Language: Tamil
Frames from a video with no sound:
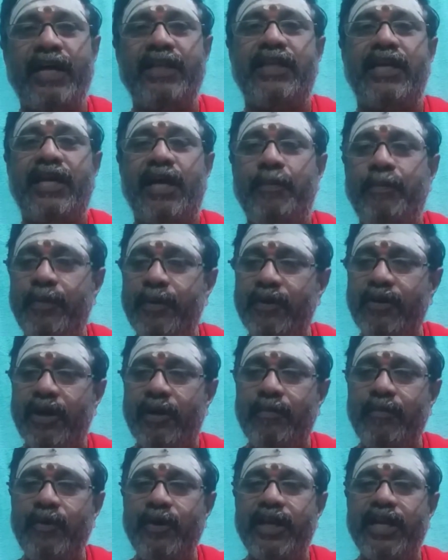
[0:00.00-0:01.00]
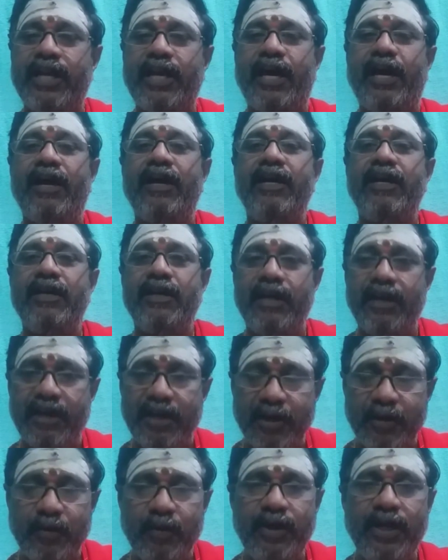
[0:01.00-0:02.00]
அதற்கப்புறம் நம்முடைய
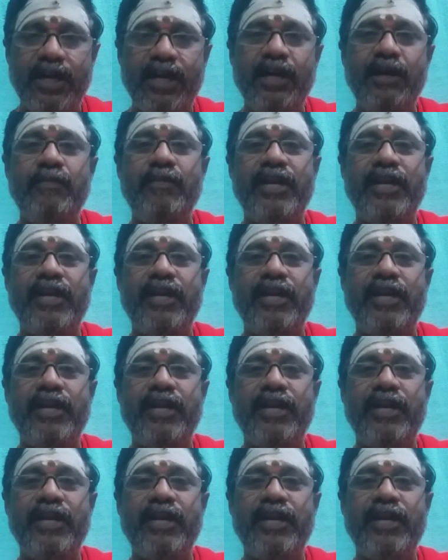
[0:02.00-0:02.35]
ரெகுலராக